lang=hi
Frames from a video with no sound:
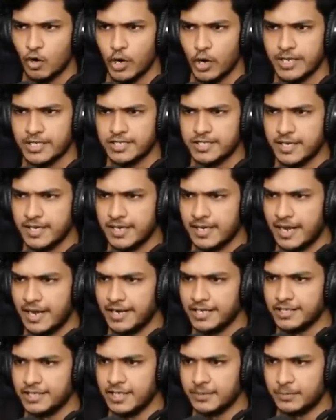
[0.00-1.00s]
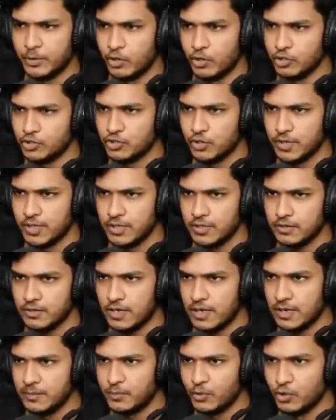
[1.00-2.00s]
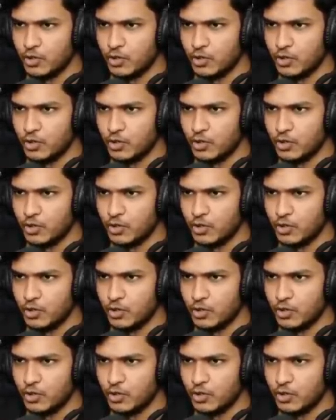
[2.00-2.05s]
ऑयल से इलेक्ट्रिसिटी प्रोड्यूस होगी एंड